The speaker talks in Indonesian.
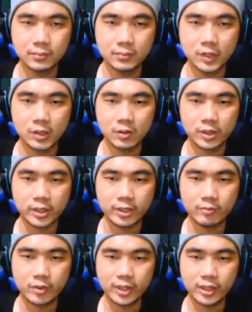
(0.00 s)
Oke,
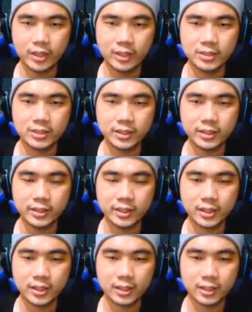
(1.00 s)
mungkin nih di sini,
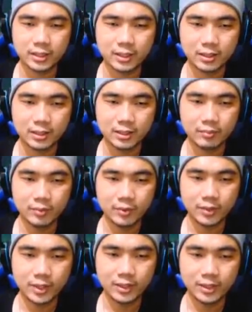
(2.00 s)
Kak.
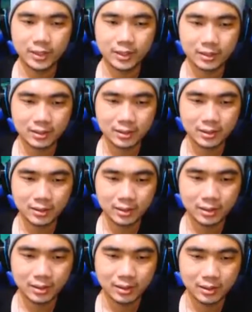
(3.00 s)
Bukan ya?
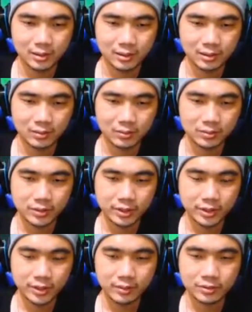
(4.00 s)
Oh,
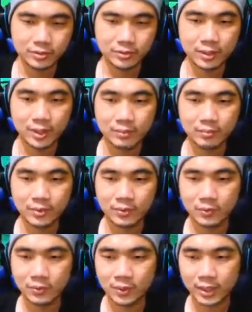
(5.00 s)
sini juga
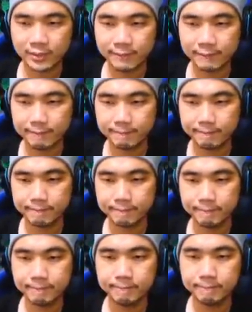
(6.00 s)
bukan.
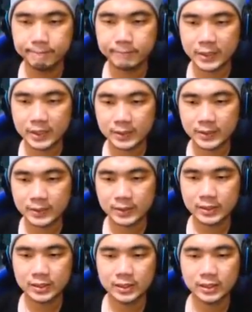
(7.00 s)
Hmm.
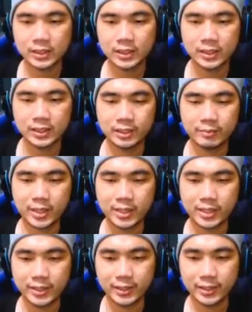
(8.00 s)
Di
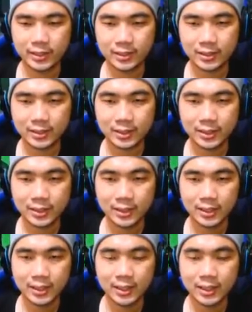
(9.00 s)
mana ya?
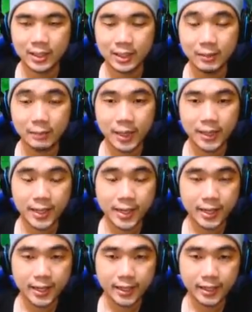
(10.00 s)
Di
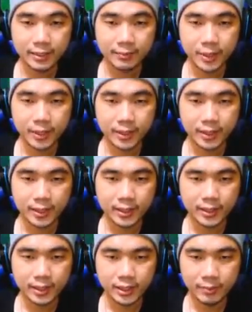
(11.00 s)
mana? Di mana?
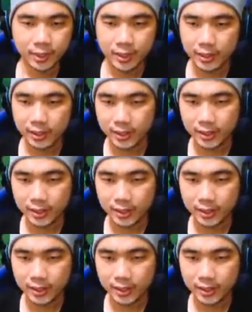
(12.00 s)
Di mana?